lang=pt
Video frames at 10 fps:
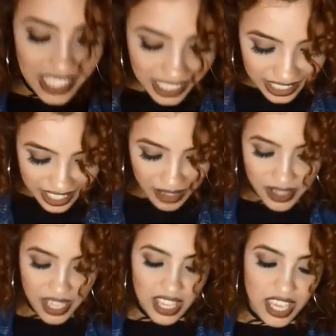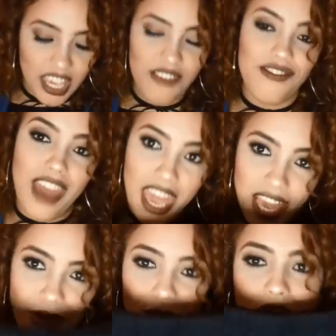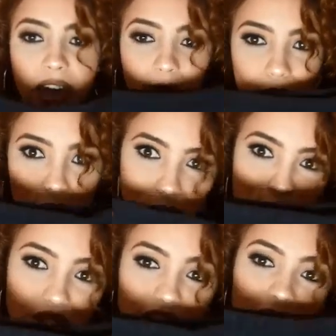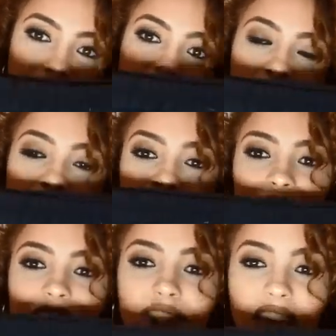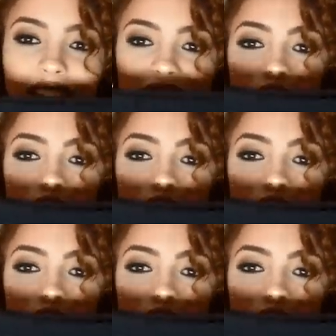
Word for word: é linda. E vem é o conjuntinho, né? E vem